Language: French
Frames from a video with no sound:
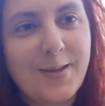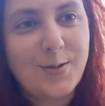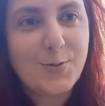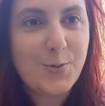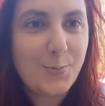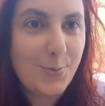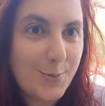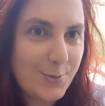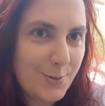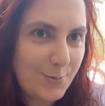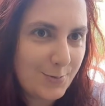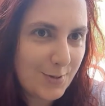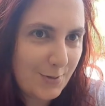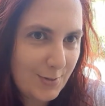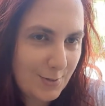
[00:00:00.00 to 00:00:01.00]
je pense
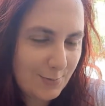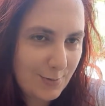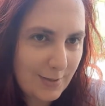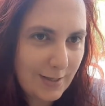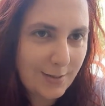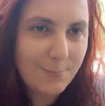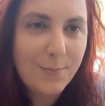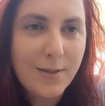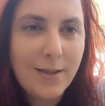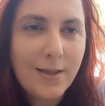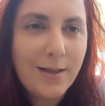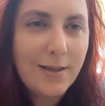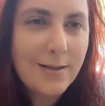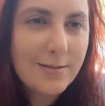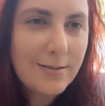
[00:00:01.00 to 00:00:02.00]
que vous avez deviné.
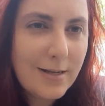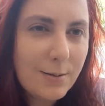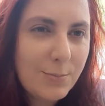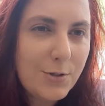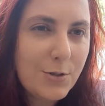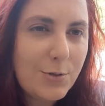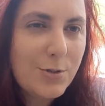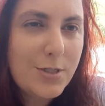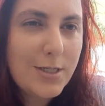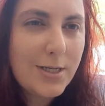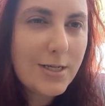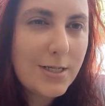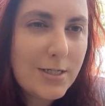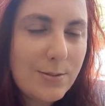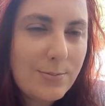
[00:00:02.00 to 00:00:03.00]
C'est la
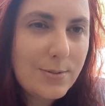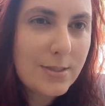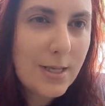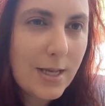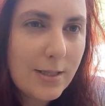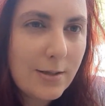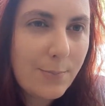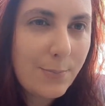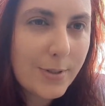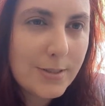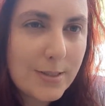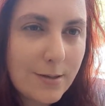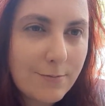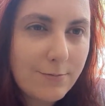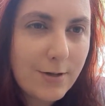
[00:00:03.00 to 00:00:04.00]
mythologie égyptienne
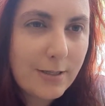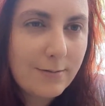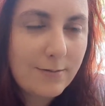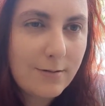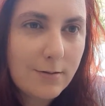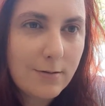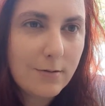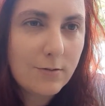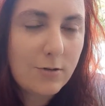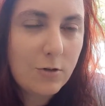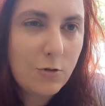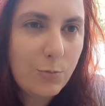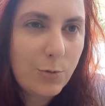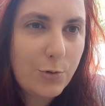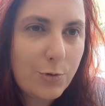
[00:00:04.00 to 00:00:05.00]
parce qu'en fait, euh,
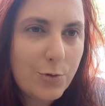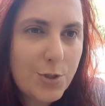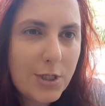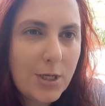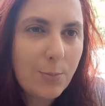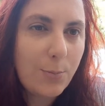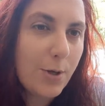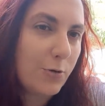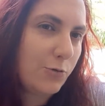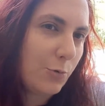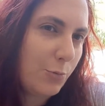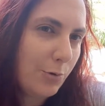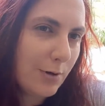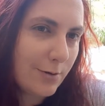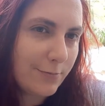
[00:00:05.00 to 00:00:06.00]
c'est une mythologie qui me berce
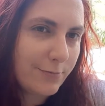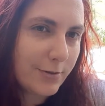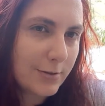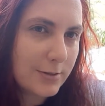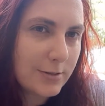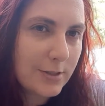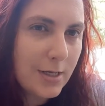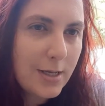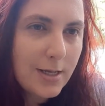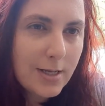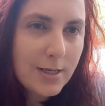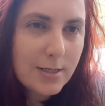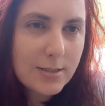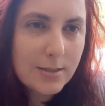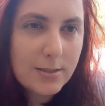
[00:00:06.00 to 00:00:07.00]
depuis l'enfance.
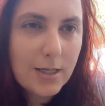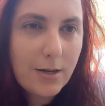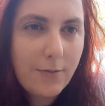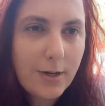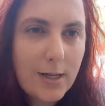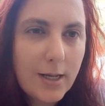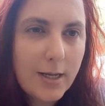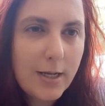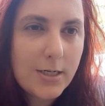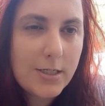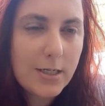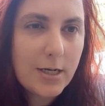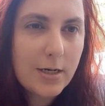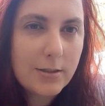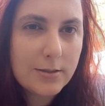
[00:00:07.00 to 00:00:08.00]
C'est celle avec laquelle
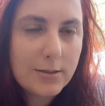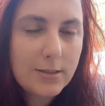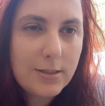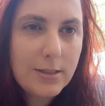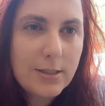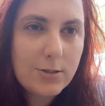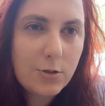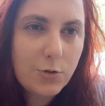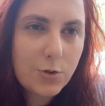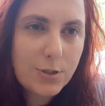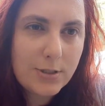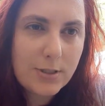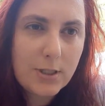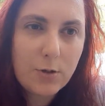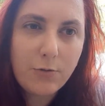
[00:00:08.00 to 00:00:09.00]
j'ai grandi. Les autres,
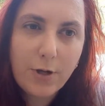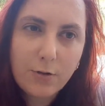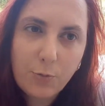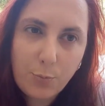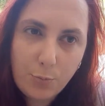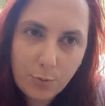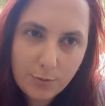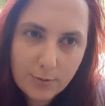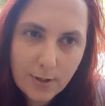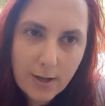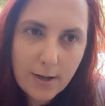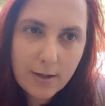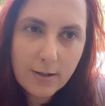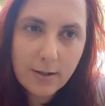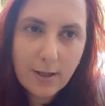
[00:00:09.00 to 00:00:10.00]
je les ai découvertes plus
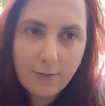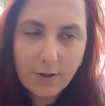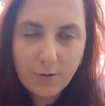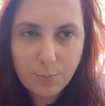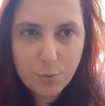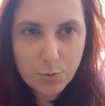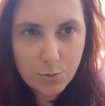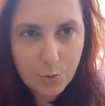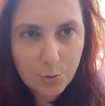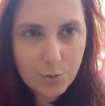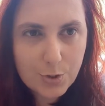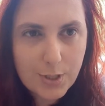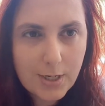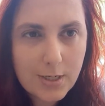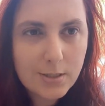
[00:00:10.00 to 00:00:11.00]
tard et avec plus de
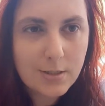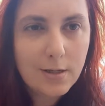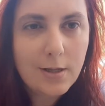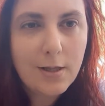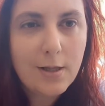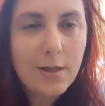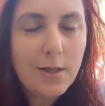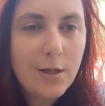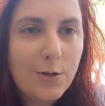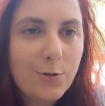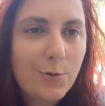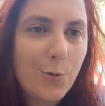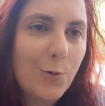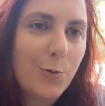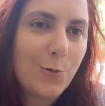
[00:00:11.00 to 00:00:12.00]
recherches.
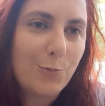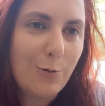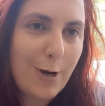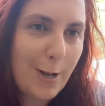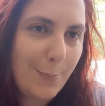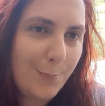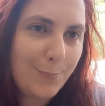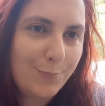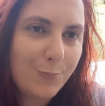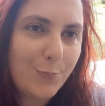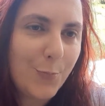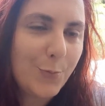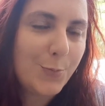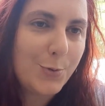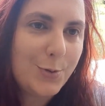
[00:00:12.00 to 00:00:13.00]
Donc voilà,
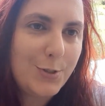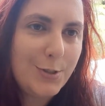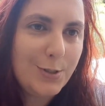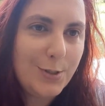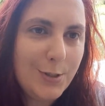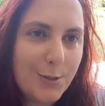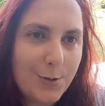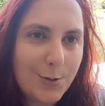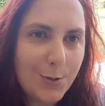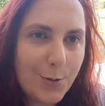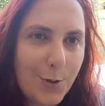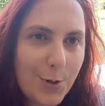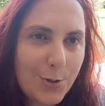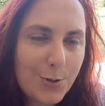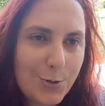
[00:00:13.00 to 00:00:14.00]
mon petit euh,
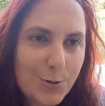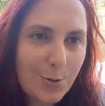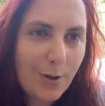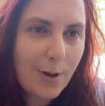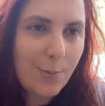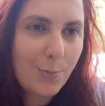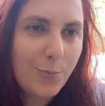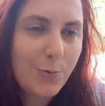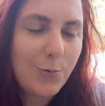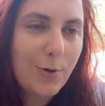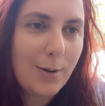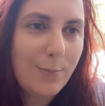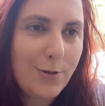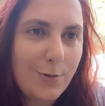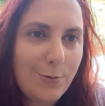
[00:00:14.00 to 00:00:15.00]
crush sera
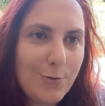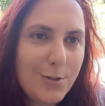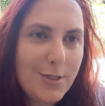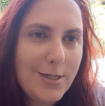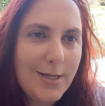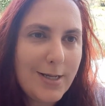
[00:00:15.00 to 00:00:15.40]
pour la mythologie